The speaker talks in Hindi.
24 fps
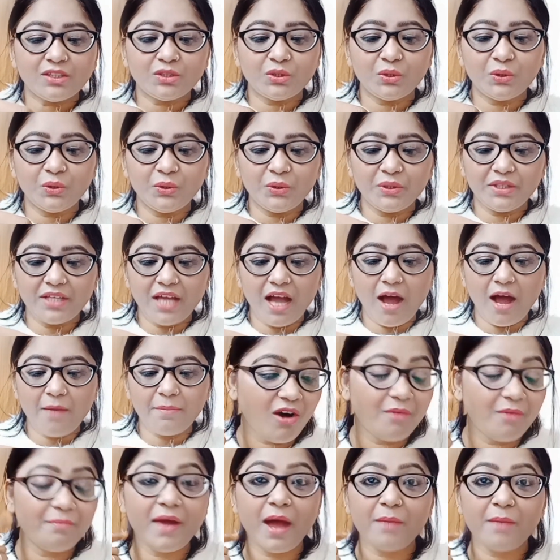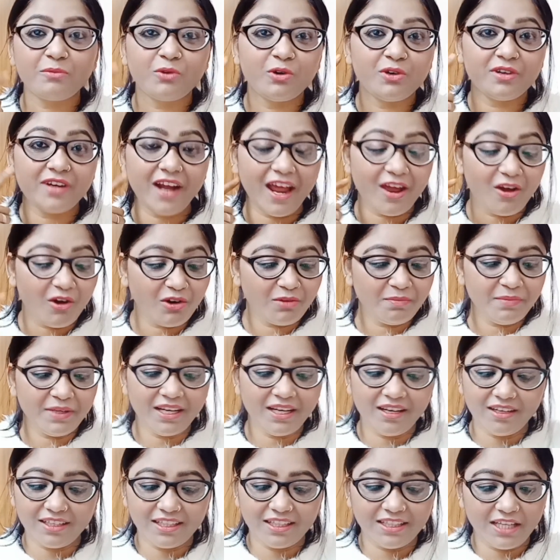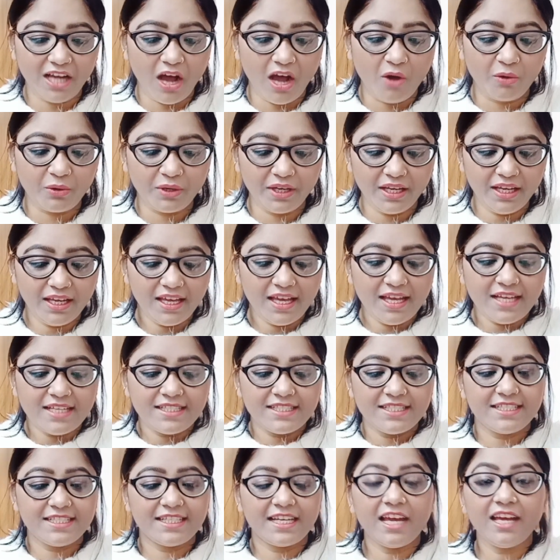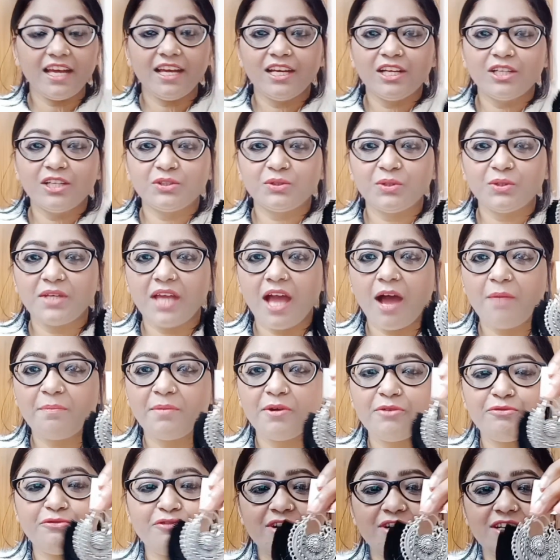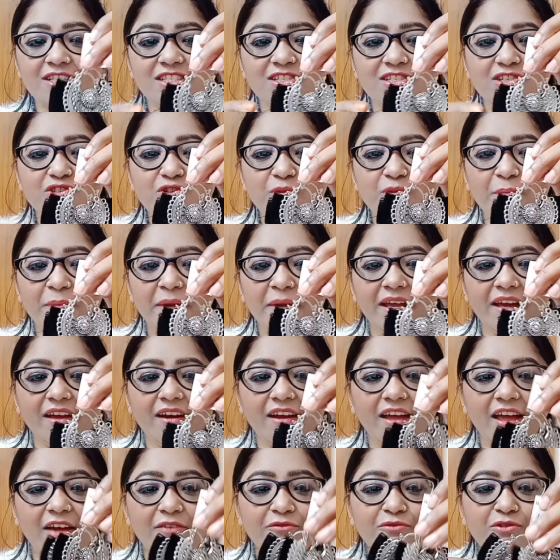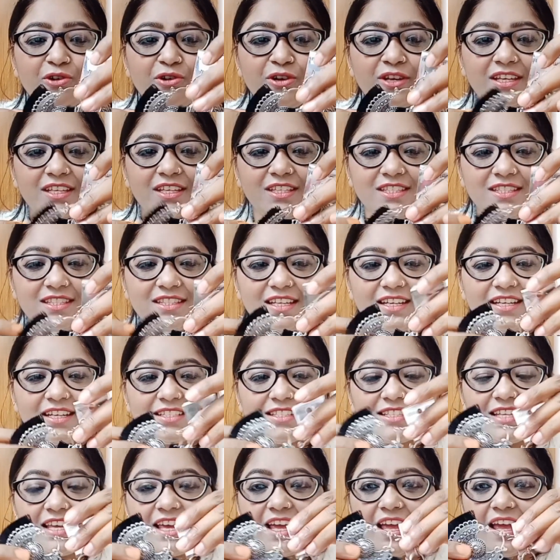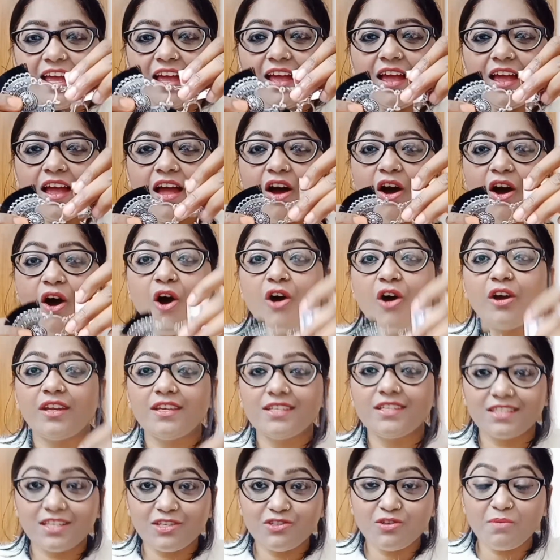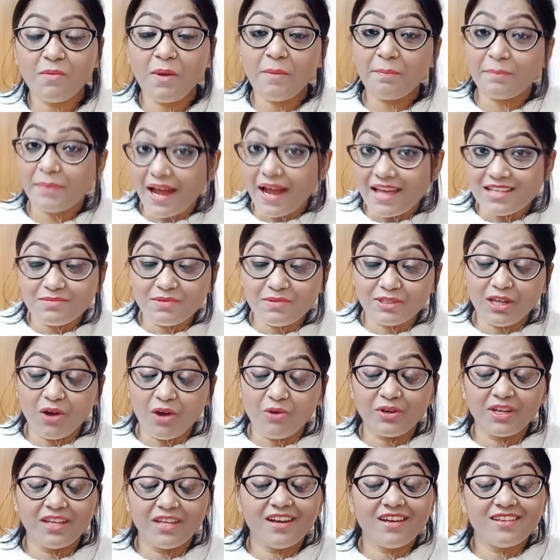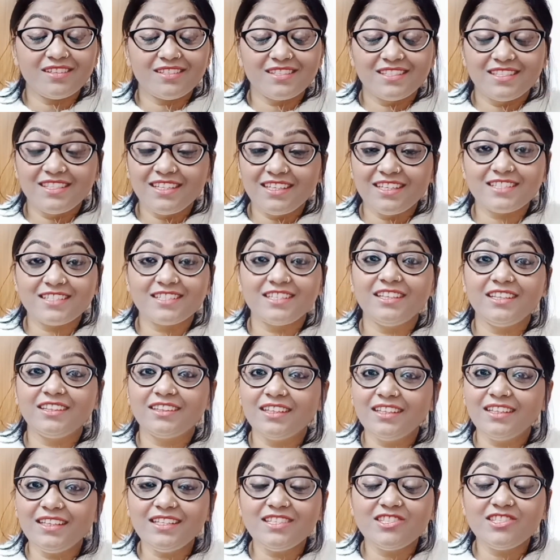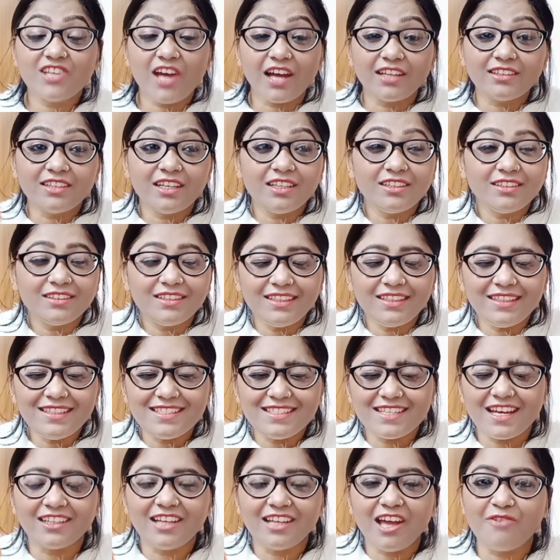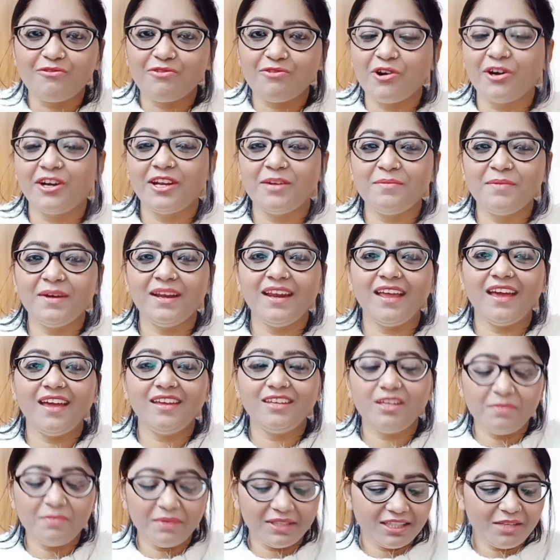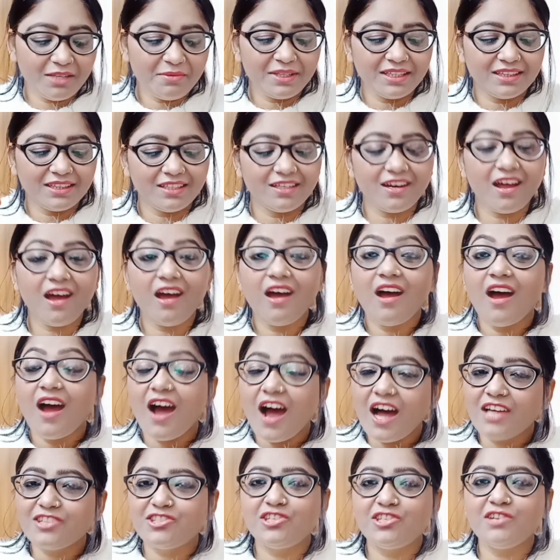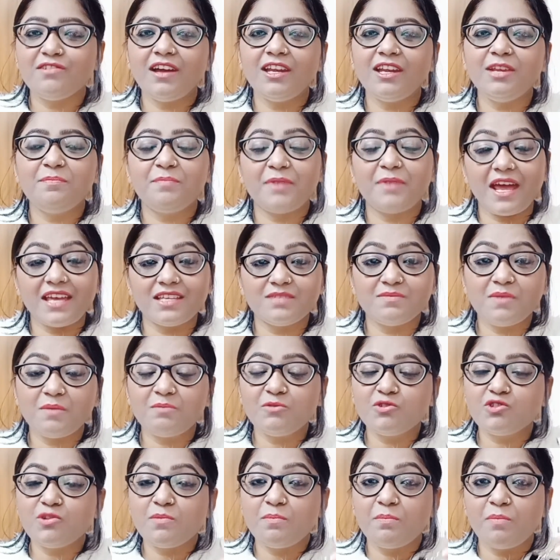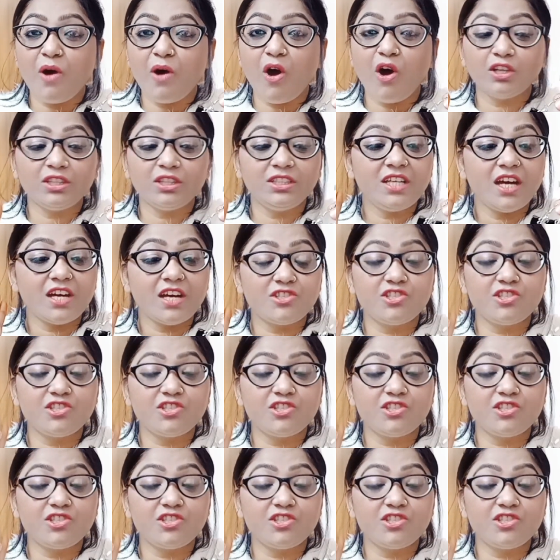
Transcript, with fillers: तो यहाँ मैं आपको ट्राई ऑन भी करके दिखाऊंगी ठीक है तो यहाँ पर फर्स्ट जो पेयर है वो इस तरह से है और इसकी जो मैं प्राइस बताऊंगी ना सीरियसली इतनी ज़्यादा इतनी ज़्यादा अफोर्डेबल है ये मतलब इतना अच्छी वाली प्राइस में मुझे बहुत ही